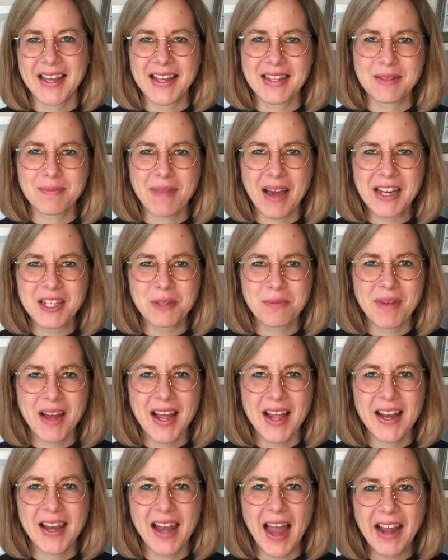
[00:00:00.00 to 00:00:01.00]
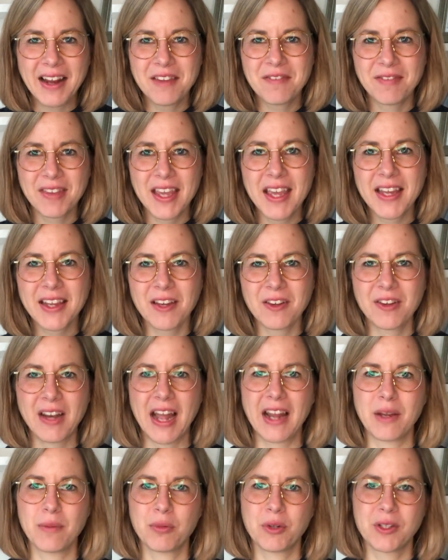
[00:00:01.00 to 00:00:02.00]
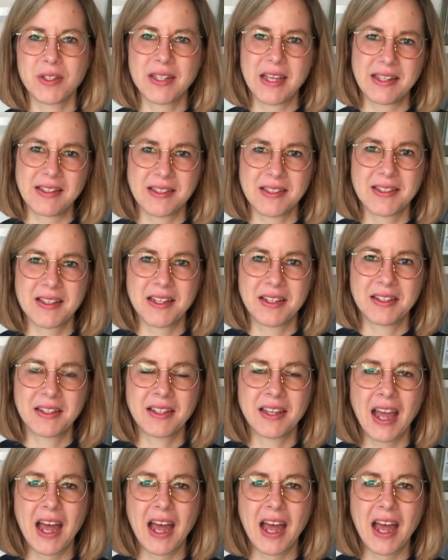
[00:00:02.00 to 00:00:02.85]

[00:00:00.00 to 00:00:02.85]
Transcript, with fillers: es manchmal lange Wege und lange Prozesse sind.